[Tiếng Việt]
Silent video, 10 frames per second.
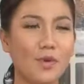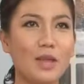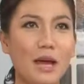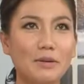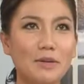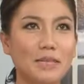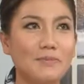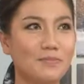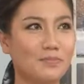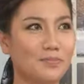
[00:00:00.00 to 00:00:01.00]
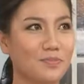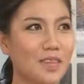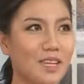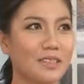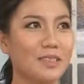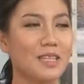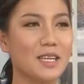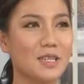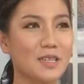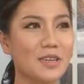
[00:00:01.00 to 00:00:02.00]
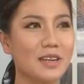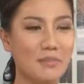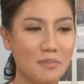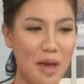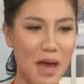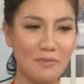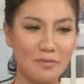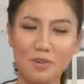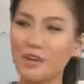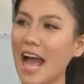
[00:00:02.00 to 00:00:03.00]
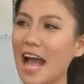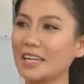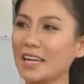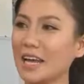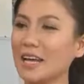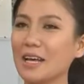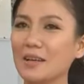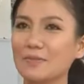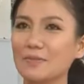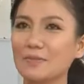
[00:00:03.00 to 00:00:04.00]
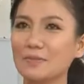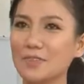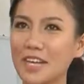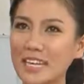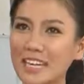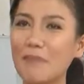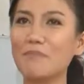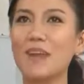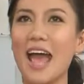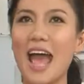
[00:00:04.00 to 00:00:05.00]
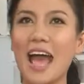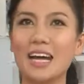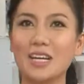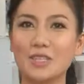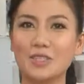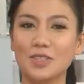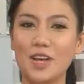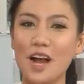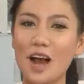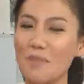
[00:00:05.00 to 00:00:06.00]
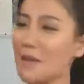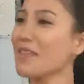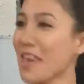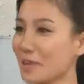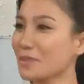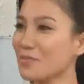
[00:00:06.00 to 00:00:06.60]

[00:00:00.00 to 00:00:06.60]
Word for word: Cô Thảo ơi, thịt thì rất là mềm, vừa ăn nè, vị đậm đà, hơi béo nhẹ